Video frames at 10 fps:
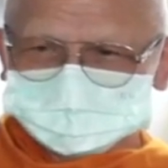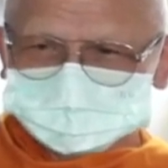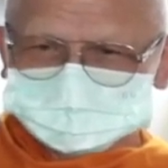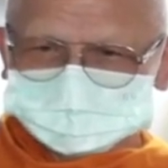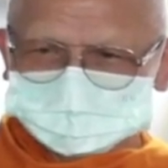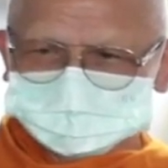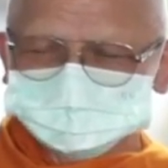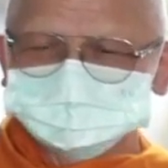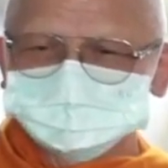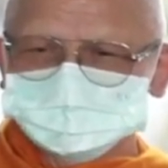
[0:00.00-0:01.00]
ยใจ
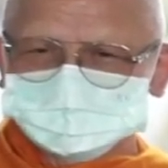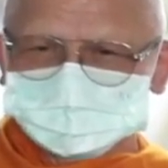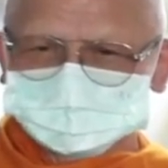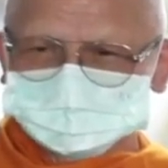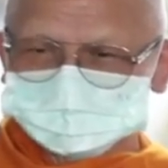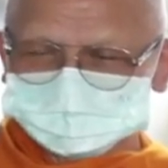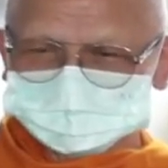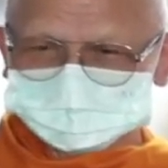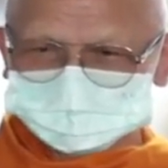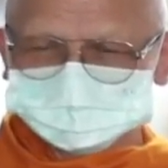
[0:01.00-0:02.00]
ทุกครั้งที่มันเกิด
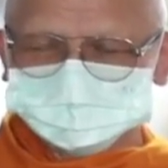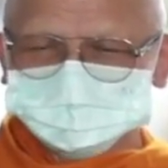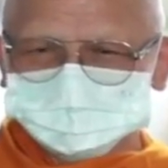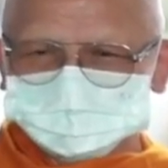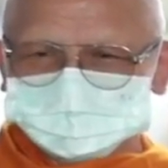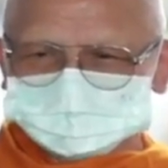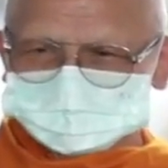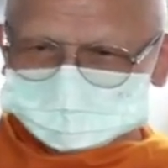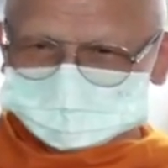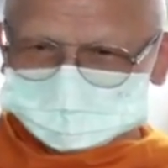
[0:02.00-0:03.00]
ขึ้น ชัด
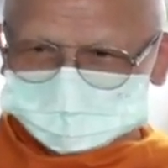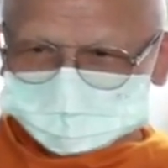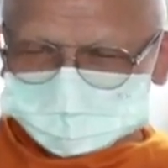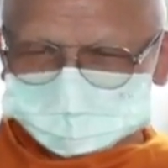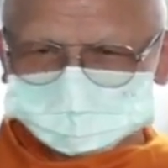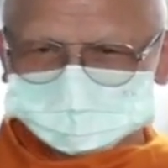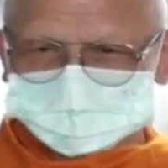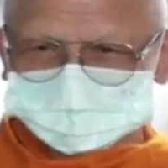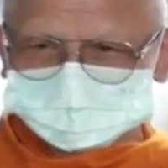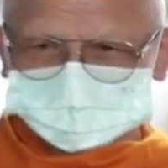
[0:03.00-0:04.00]
เจนว่ามัน
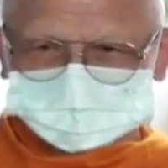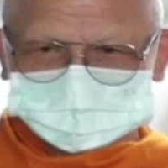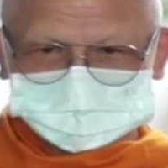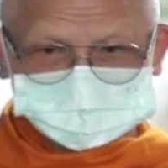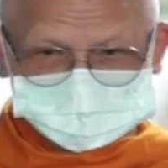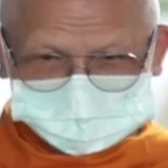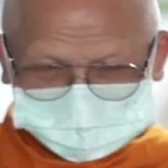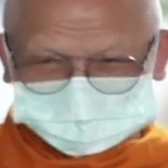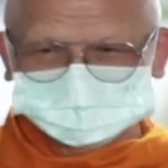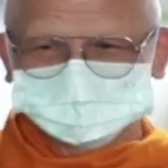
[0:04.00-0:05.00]
ไม่ใช่ตัวตน
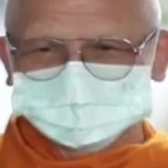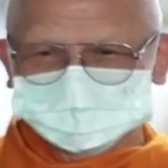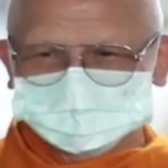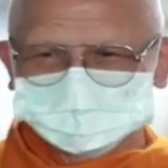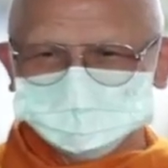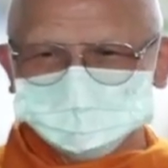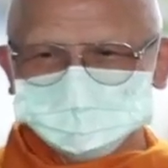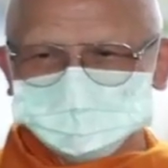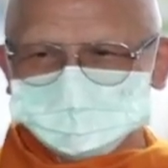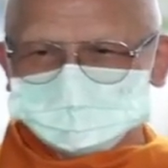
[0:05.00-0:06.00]

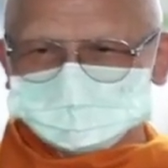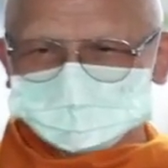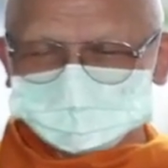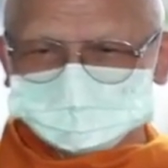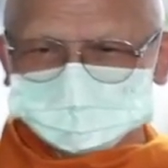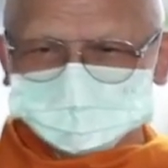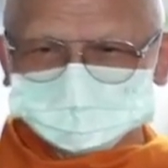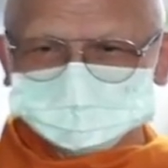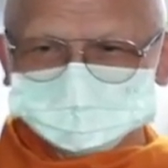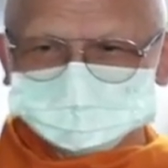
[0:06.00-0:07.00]
เพราะมันเกิ
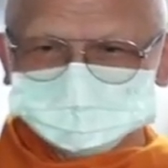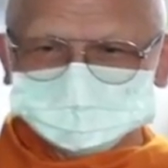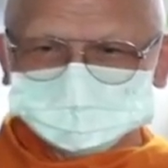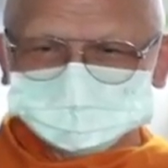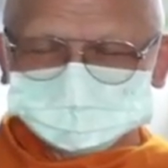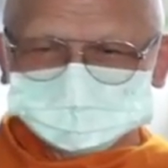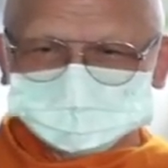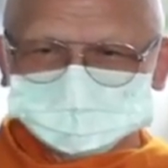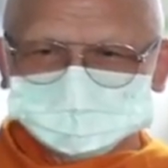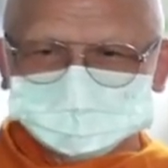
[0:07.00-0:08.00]
ดขึ้น
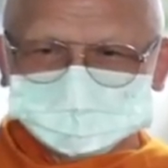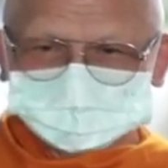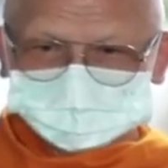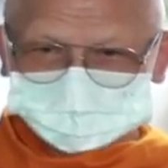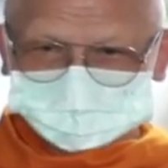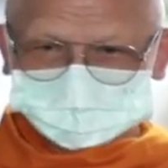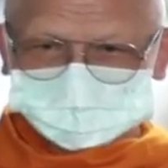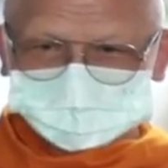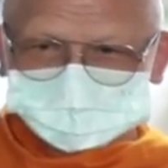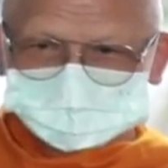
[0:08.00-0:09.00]
ตั้งอยู่
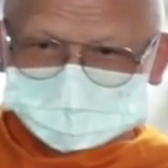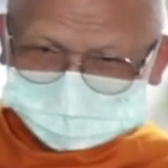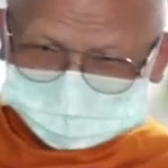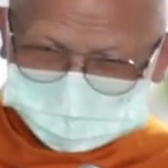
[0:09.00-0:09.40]
ดับไป